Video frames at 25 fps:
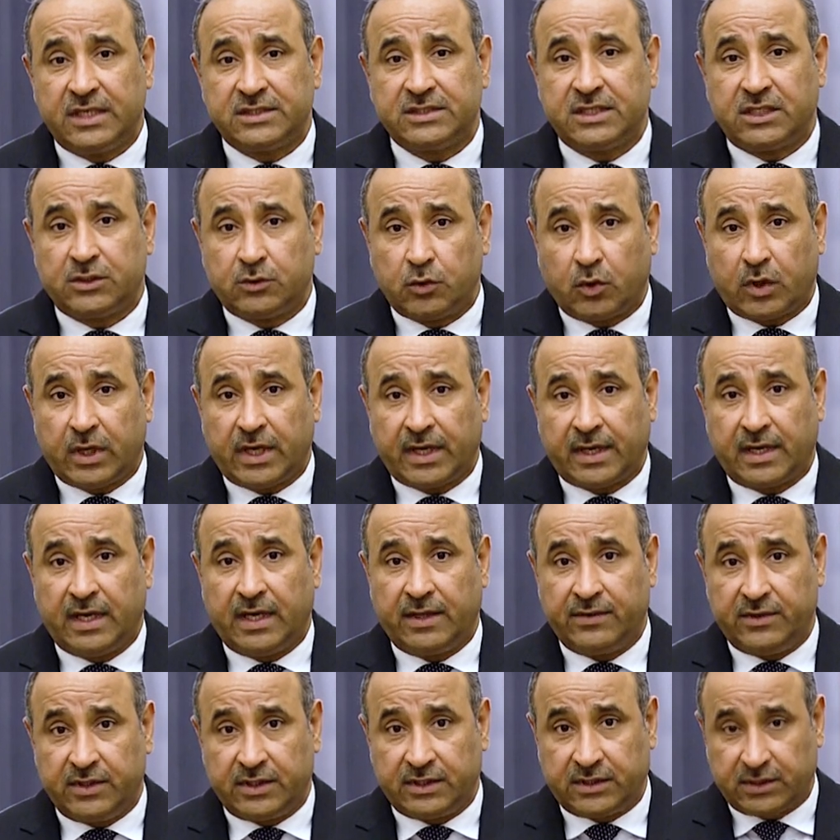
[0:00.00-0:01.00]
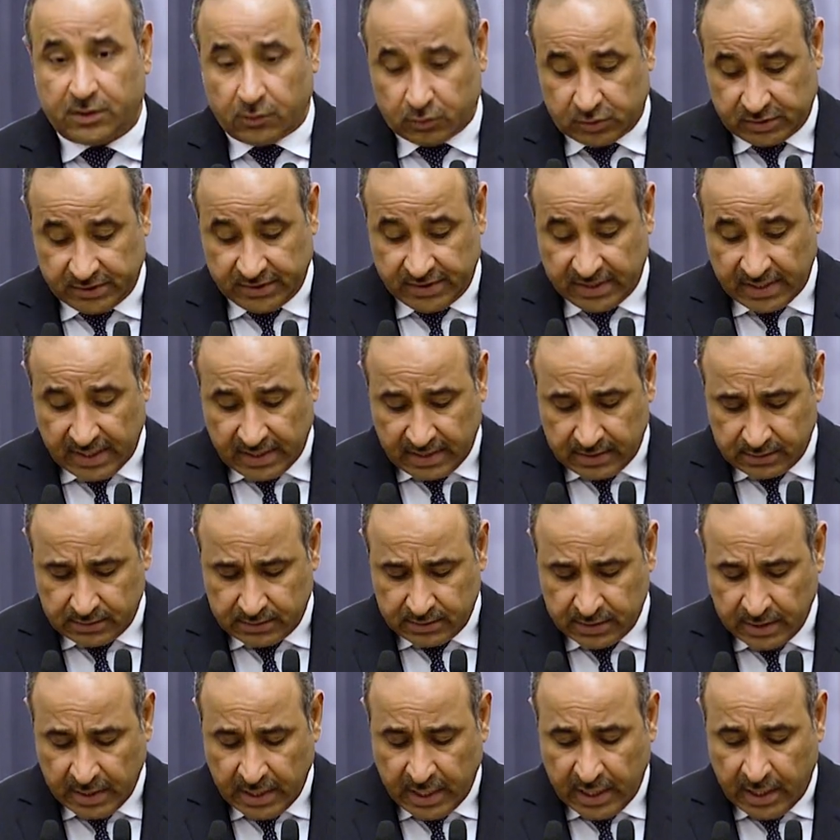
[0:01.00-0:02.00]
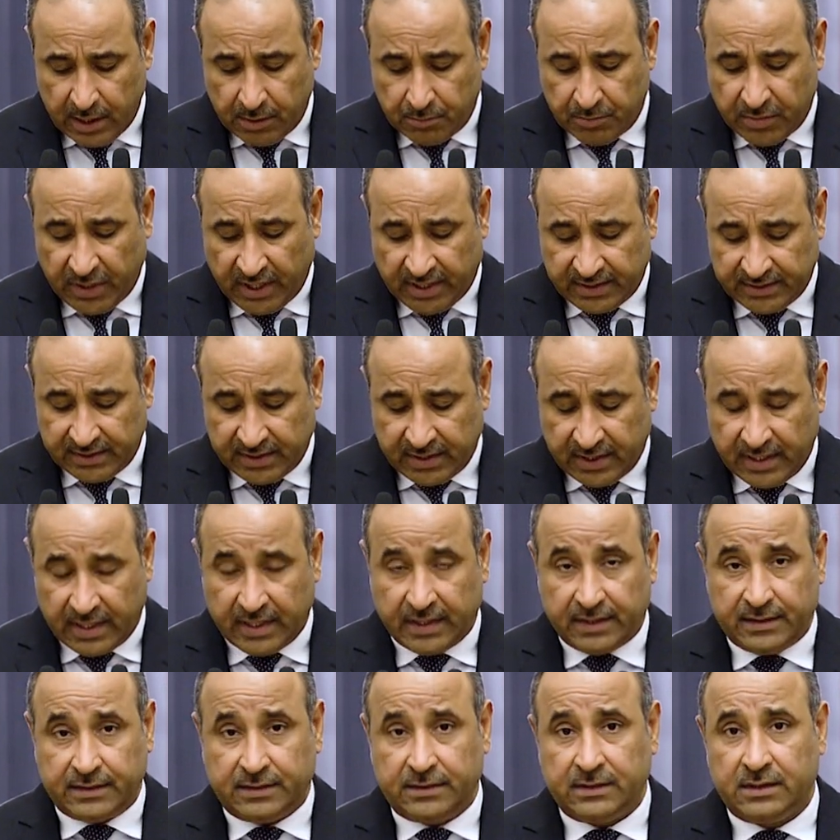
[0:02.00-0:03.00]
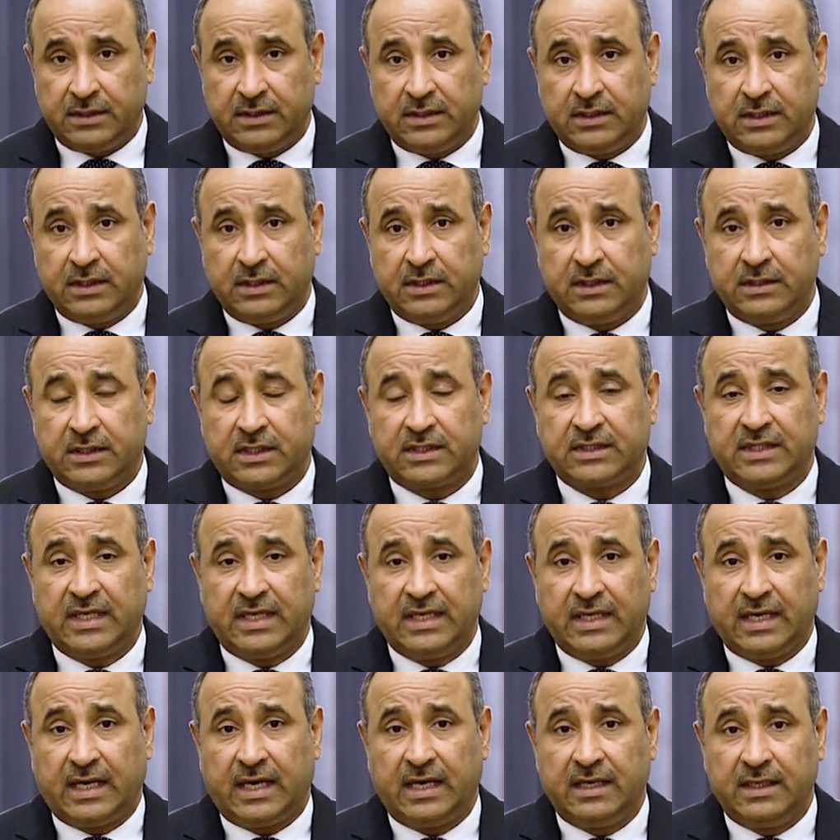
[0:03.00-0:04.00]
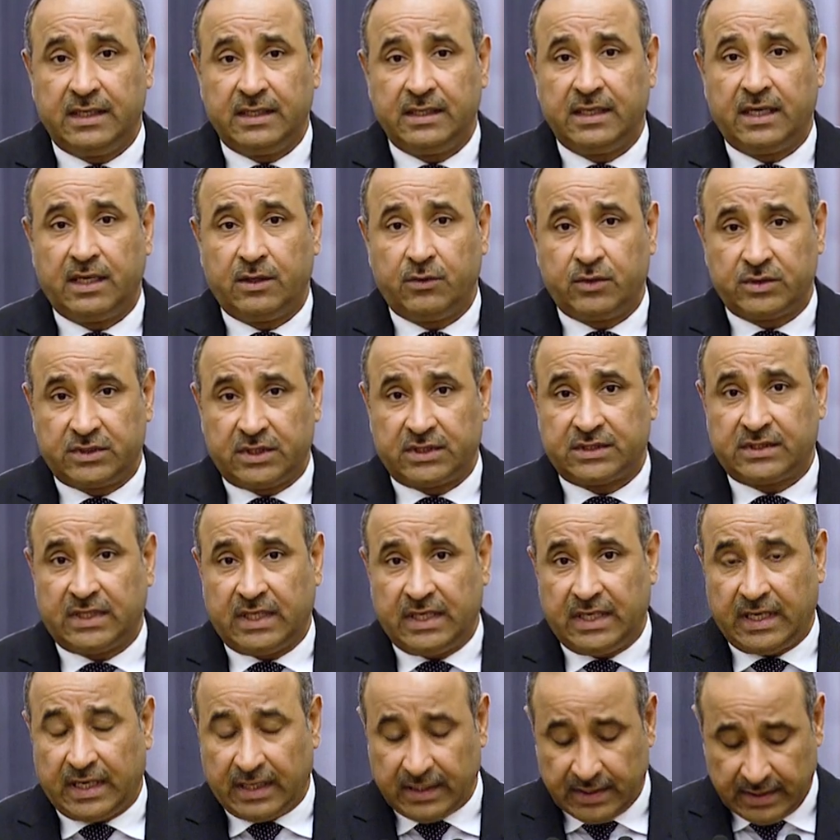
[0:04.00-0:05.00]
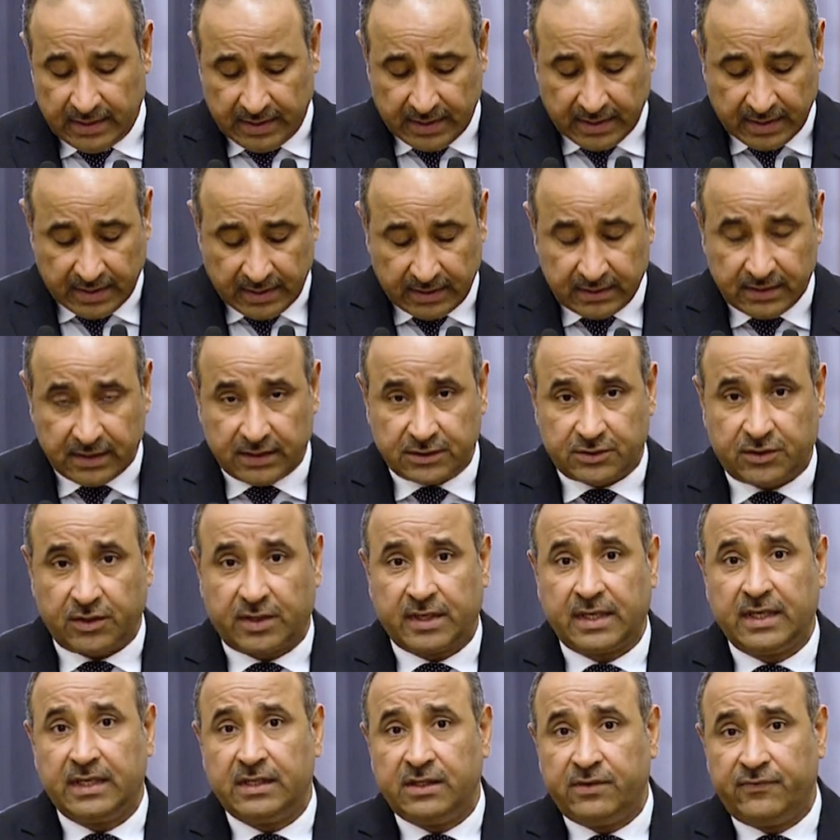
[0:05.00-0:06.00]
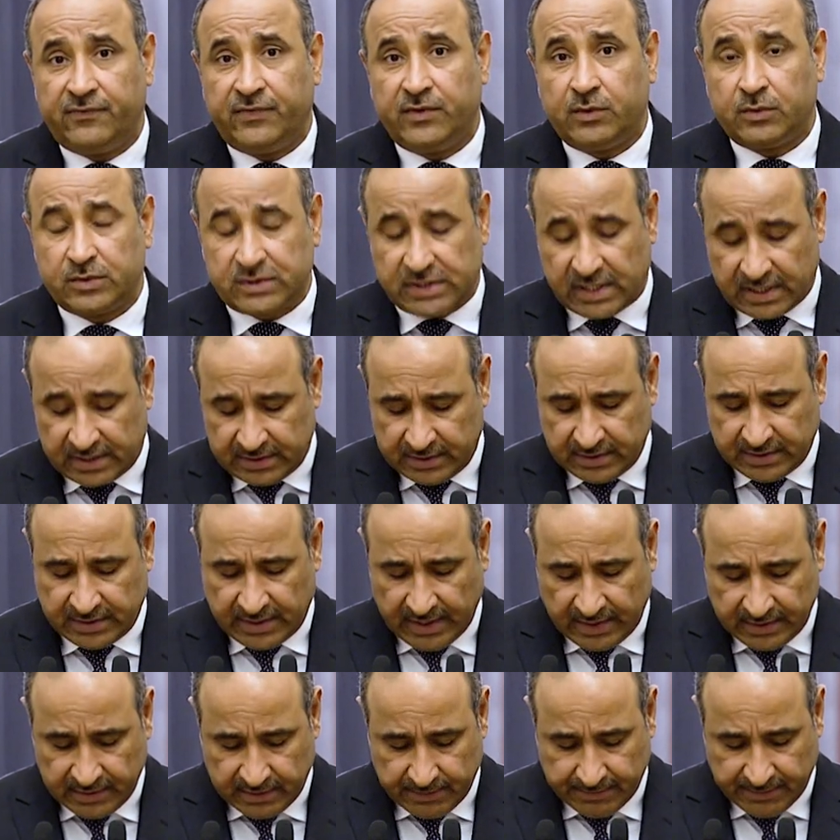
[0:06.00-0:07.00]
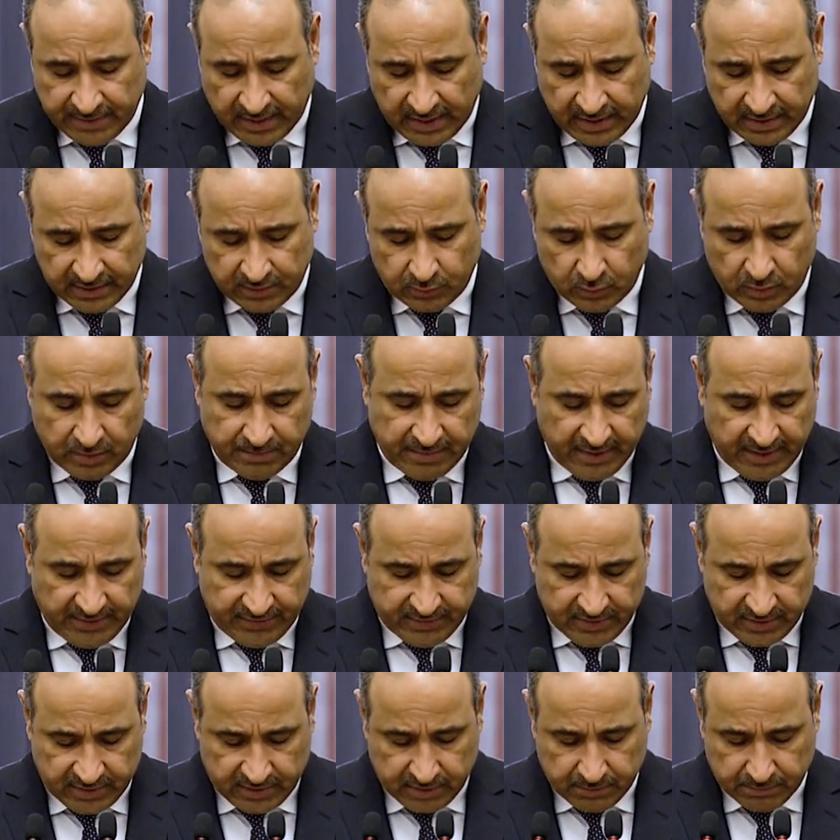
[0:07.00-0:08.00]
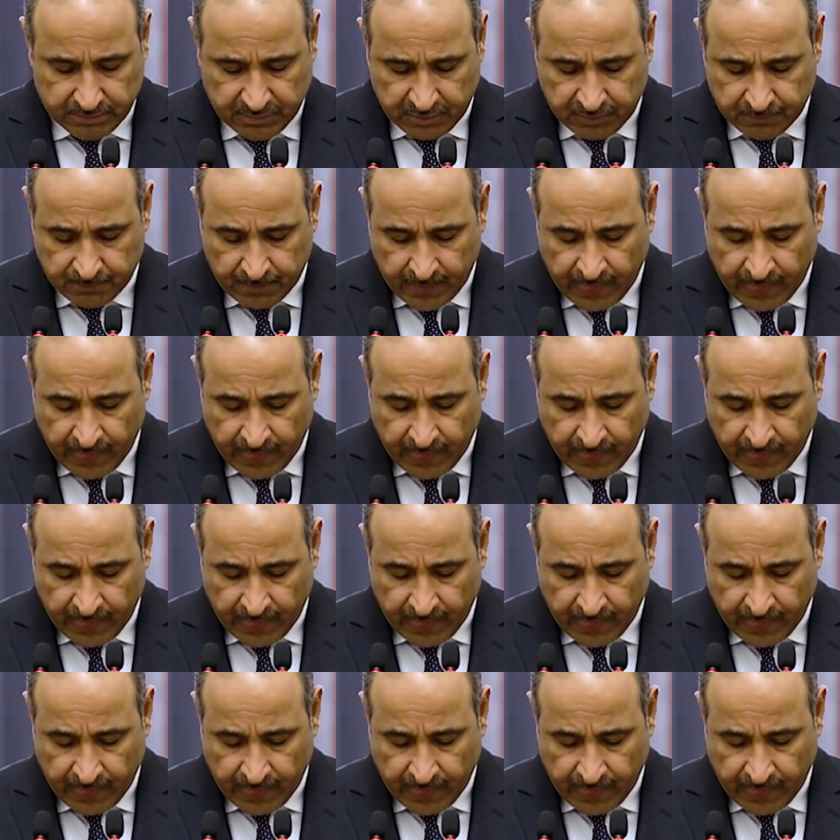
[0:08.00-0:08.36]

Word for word: ستقر هذه التوصيات بعد أن آه، يطلع عليها وتطلع عليها هيئة الرأي في وزارة التعليم العالي والبحث العلمي